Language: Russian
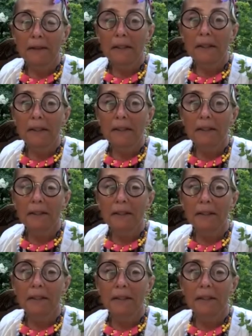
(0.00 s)
Да, да.
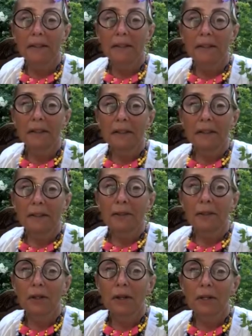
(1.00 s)

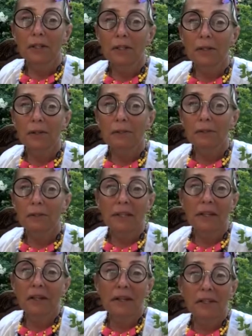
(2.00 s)
Ну, хорошо.
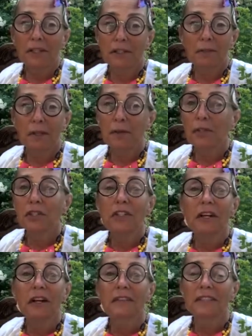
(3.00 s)
Мне хорошо, мне очень
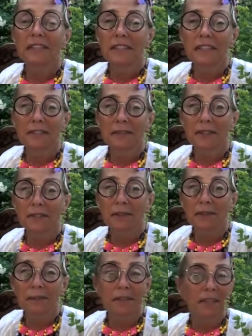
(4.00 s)
нравится это все.
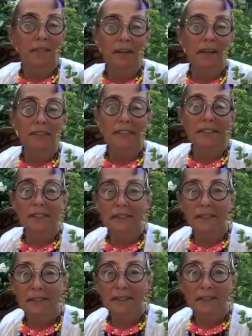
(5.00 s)
Мне нравится.
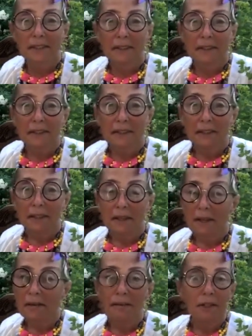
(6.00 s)

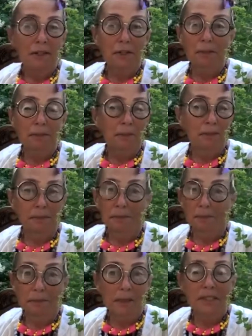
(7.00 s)
Я вижу.
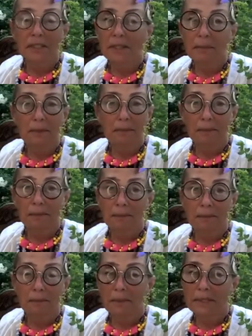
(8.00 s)
Спасибо.
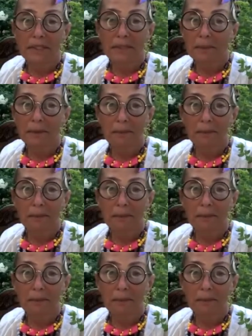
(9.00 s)
Спасибо.